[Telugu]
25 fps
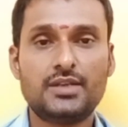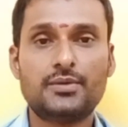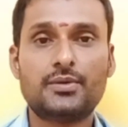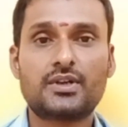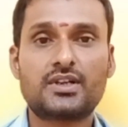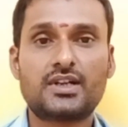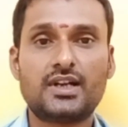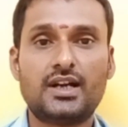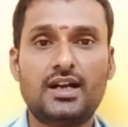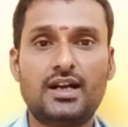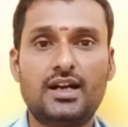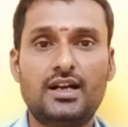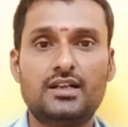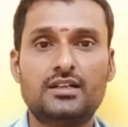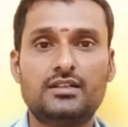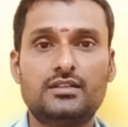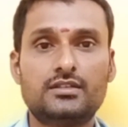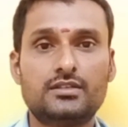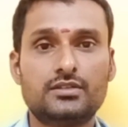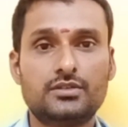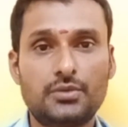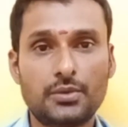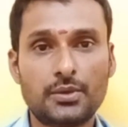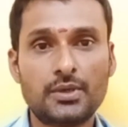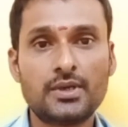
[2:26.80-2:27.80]
ఈ యొక్క
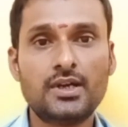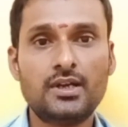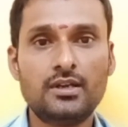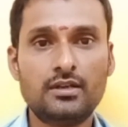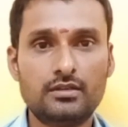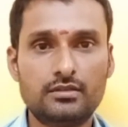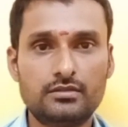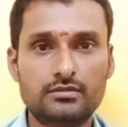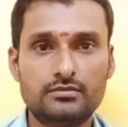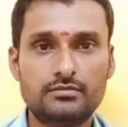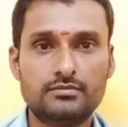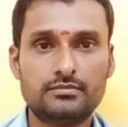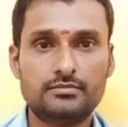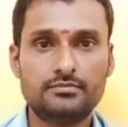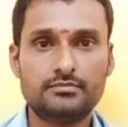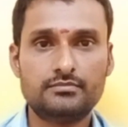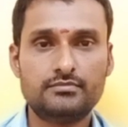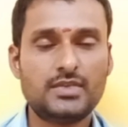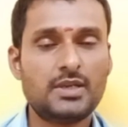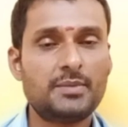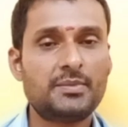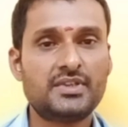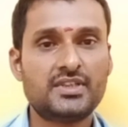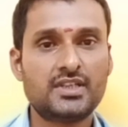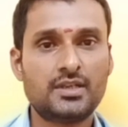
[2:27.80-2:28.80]
దొంగలు
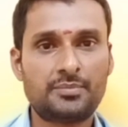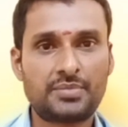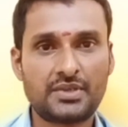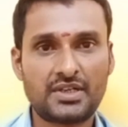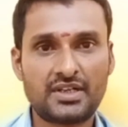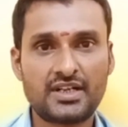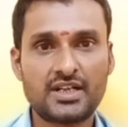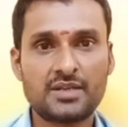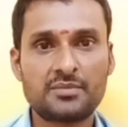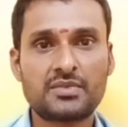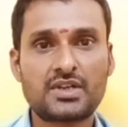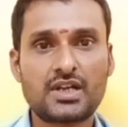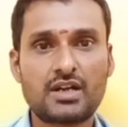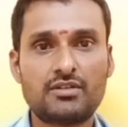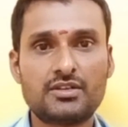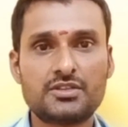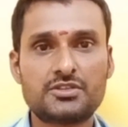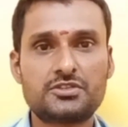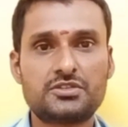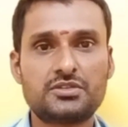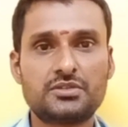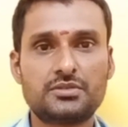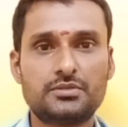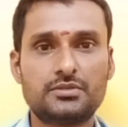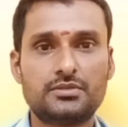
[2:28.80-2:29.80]
మీ మీద పడడం
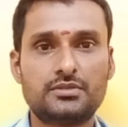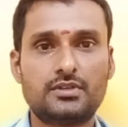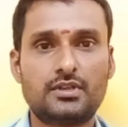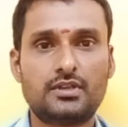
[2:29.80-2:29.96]
కావచ్చు